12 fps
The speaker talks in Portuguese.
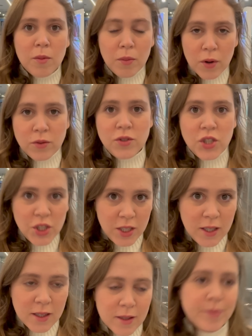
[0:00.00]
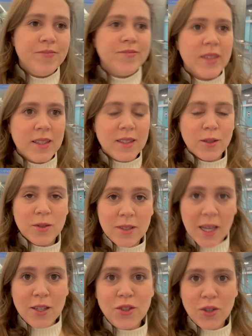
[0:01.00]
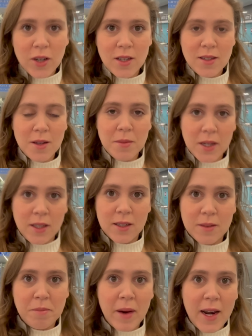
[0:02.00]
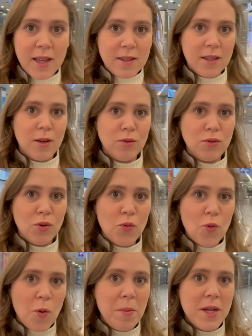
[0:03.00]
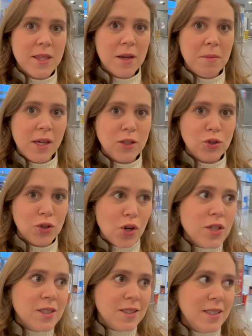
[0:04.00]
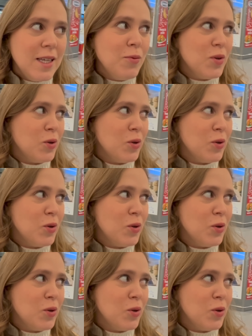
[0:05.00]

Bom dia. São 7 horas da manhã, parece que eu estou completamente sozinho no